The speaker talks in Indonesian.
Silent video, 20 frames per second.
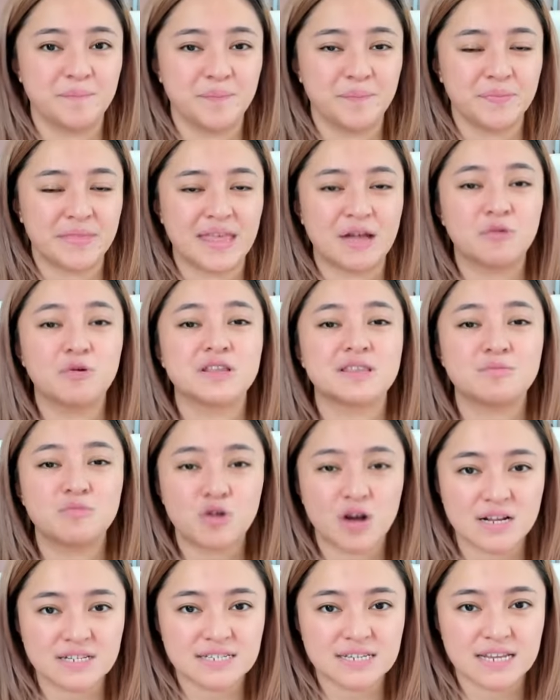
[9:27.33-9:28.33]
yang gue
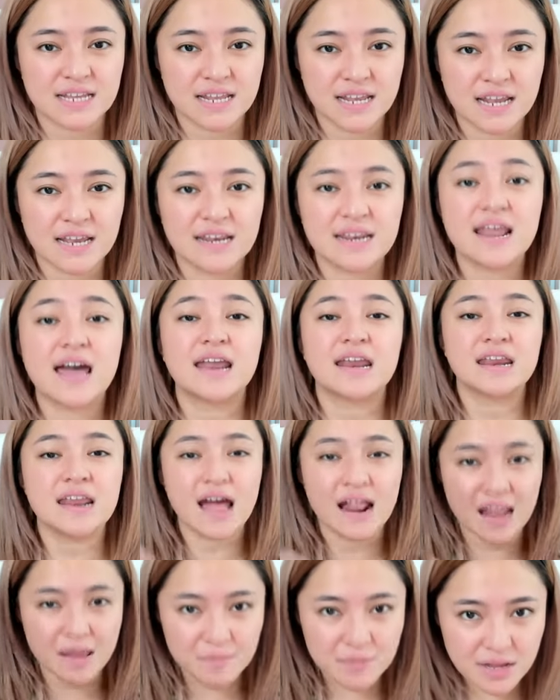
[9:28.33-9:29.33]
temukan sendiri dari
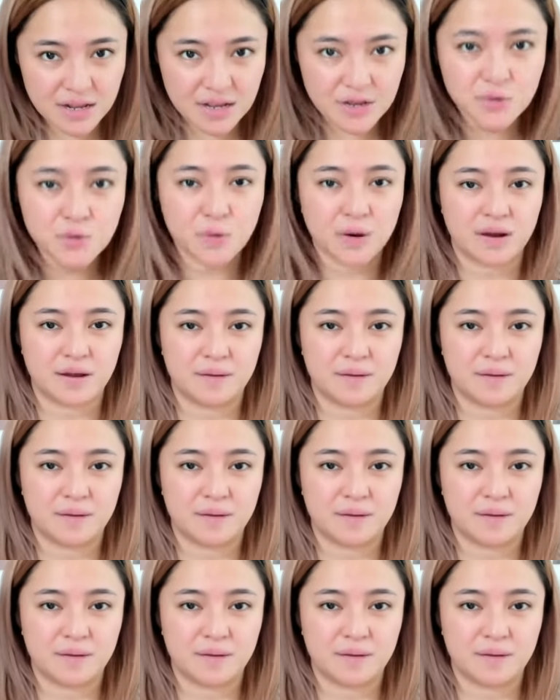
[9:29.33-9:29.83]
dalam diri gue